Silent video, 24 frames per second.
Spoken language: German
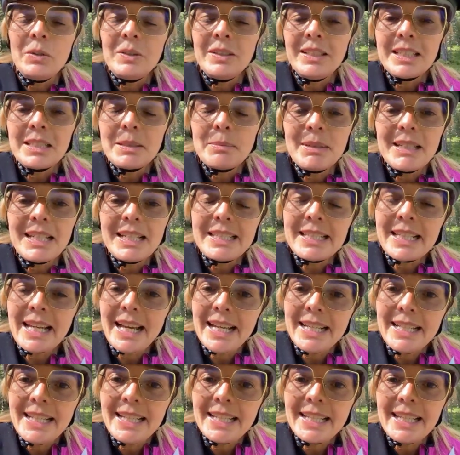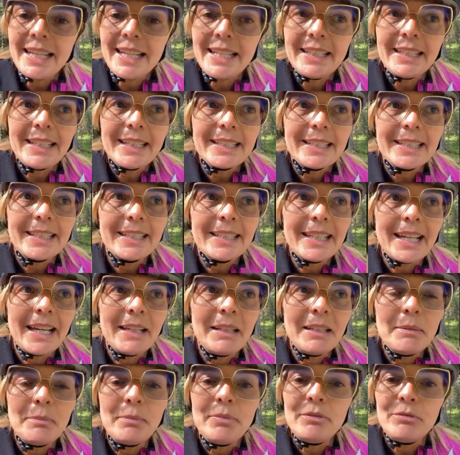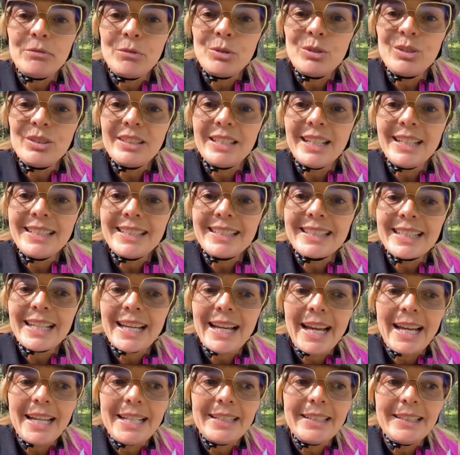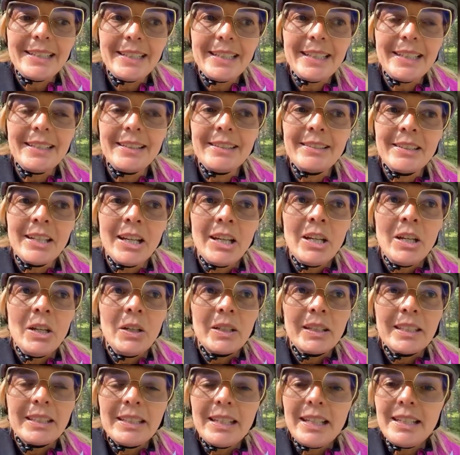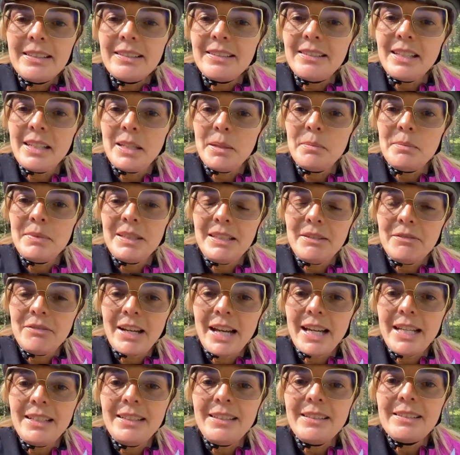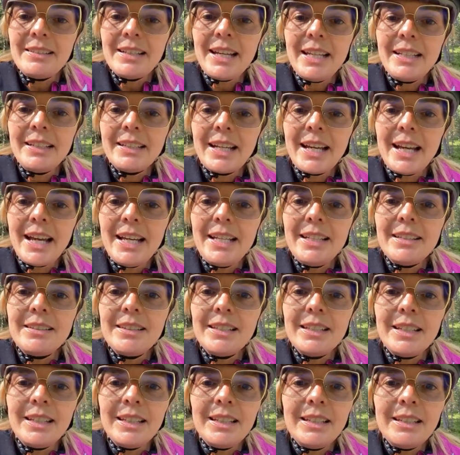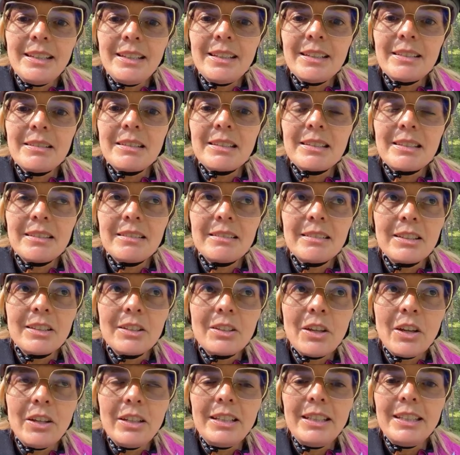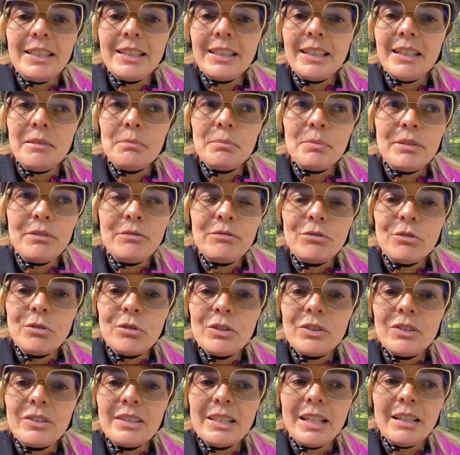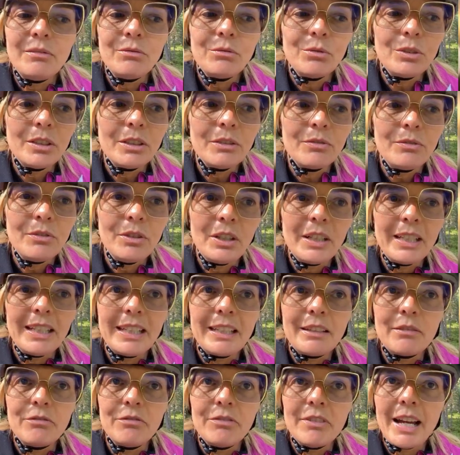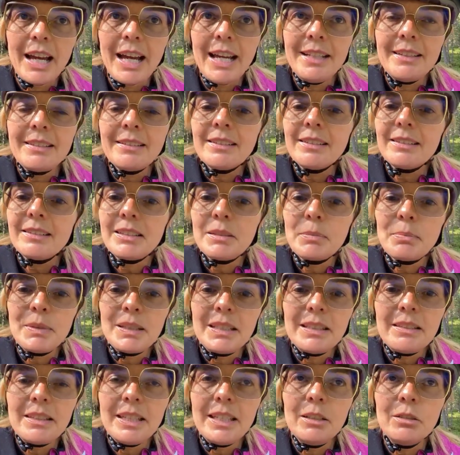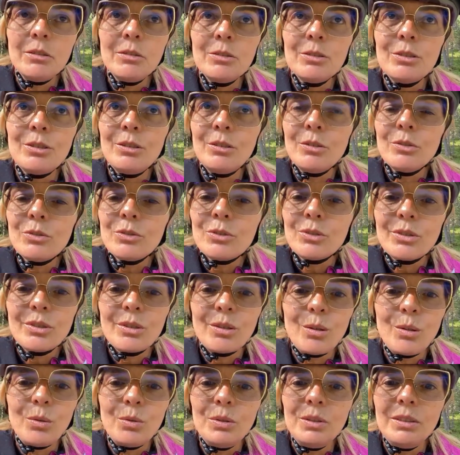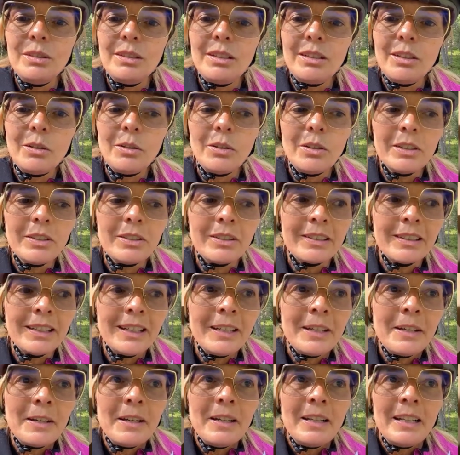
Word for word: und dass man es anerkennt, dass es eine Bewusstseinsreise ist. Ich nenne sie eben die Reise in das göttliche Bewusstsein, wo ich wirklich weiß, dass ich bedingungslos, grundlos,